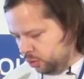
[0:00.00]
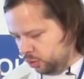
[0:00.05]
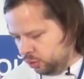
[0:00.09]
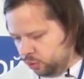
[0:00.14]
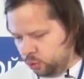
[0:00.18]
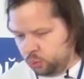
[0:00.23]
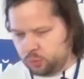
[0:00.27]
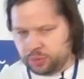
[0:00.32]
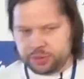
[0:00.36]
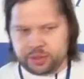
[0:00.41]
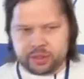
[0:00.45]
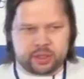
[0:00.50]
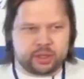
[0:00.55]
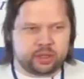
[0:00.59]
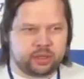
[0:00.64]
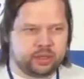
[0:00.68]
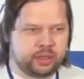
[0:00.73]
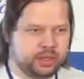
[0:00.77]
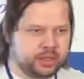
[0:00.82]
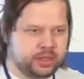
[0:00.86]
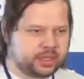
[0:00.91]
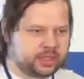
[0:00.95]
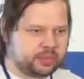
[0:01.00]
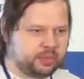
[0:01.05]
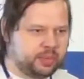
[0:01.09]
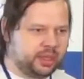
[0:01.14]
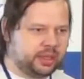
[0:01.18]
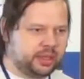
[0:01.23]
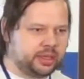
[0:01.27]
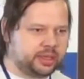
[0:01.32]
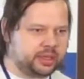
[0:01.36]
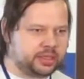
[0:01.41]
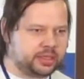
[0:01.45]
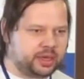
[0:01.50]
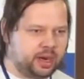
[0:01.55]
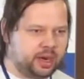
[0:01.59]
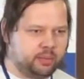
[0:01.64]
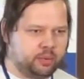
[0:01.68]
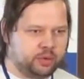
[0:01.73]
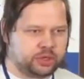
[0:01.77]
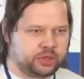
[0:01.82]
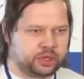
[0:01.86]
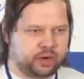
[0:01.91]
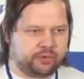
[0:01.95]
умных и смелых
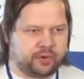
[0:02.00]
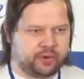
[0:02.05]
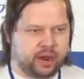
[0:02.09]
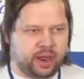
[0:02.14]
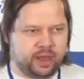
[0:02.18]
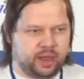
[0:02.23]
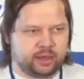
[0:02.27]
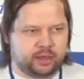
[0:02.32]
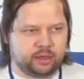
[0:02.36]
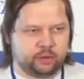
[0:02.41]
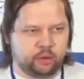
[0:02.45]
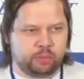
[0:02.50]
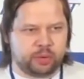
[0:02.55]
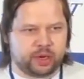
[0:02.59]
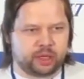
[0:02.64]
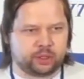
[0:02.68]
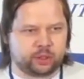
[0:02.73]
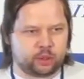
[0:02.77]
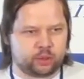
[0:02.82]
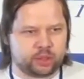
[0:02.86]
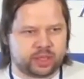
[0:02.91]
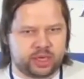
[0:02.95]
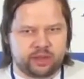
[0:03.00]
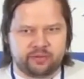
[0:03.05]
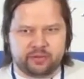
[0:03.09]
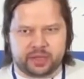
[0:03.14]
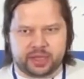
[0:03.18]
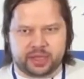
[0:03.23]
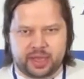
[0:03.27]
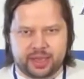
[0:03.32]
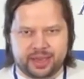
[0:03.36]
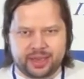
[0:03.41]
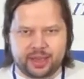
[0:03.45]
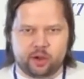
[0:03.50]
разработчиков, а глупых и трусливых я не